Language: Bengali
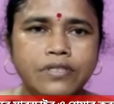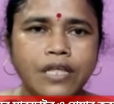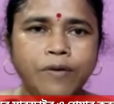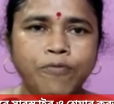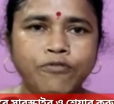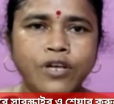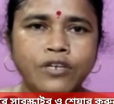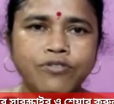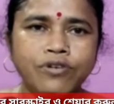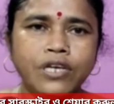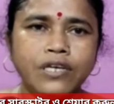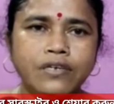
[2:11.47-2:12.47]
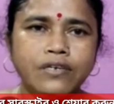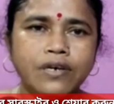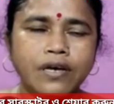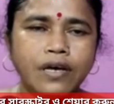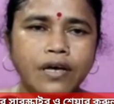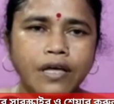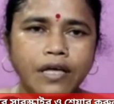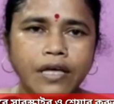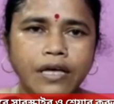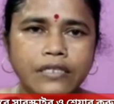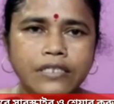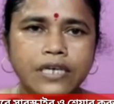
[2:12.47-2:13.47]
তার প্রশাসনিক
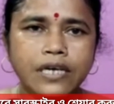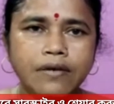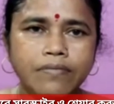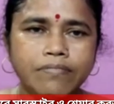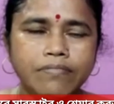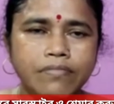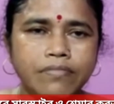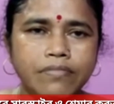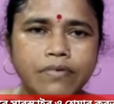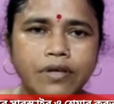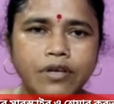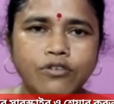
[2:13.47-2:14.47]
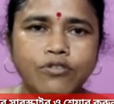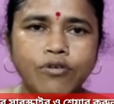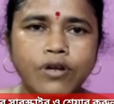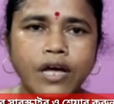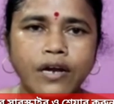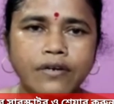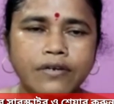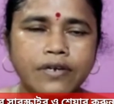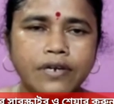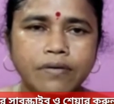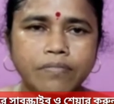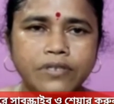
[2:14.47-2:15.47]
যে সরকার
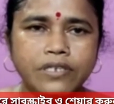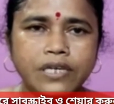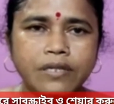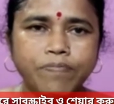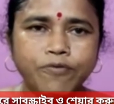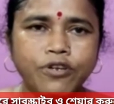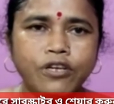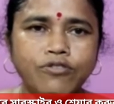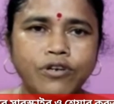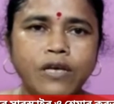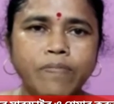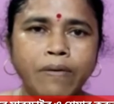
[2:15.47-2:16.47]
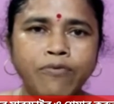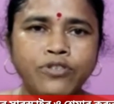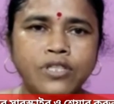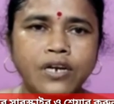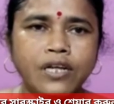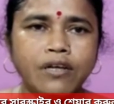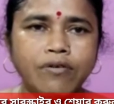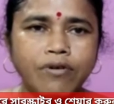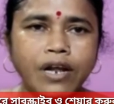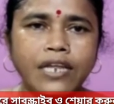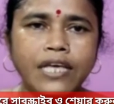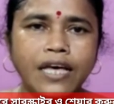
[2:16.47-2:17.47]
যে প্রশাসনিক ব্যবস্থাটা
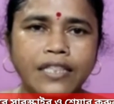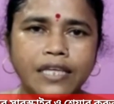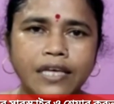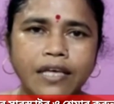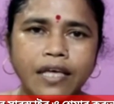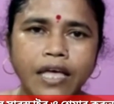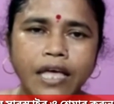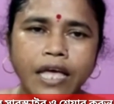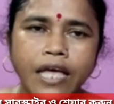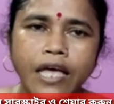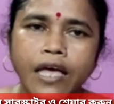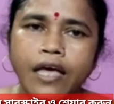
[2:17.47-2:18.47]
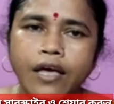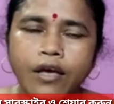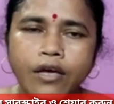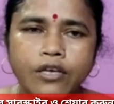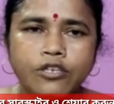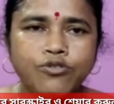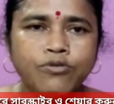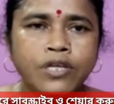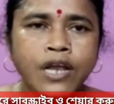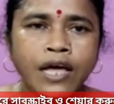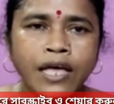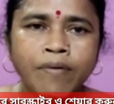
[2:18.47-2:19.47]
ওনারই হাতে
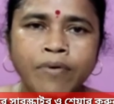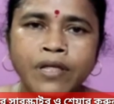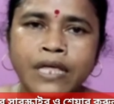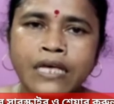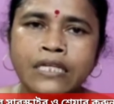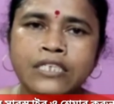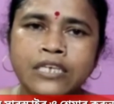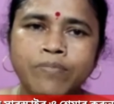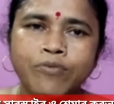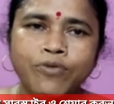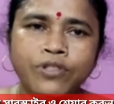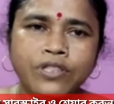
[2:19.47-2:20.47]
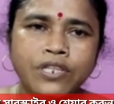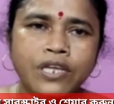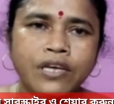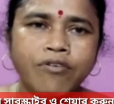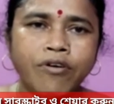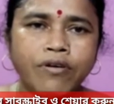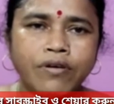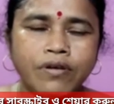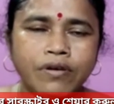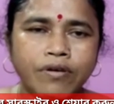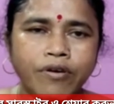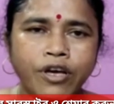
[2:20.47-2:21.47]
কিছুদিন আগে আমরা দেখেছি মন্ত্রী
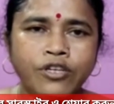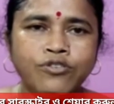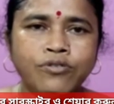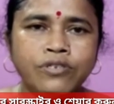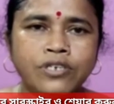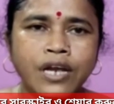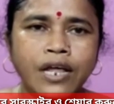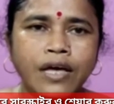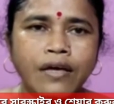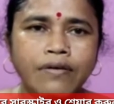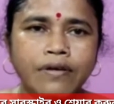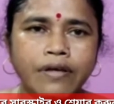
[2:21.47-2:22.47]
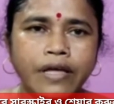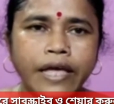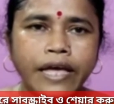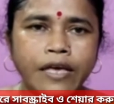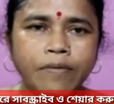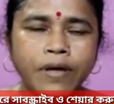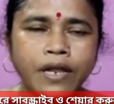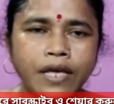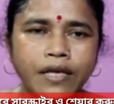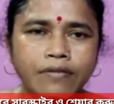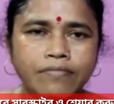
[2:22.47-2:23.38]
কয়েকজন যারা একেবারে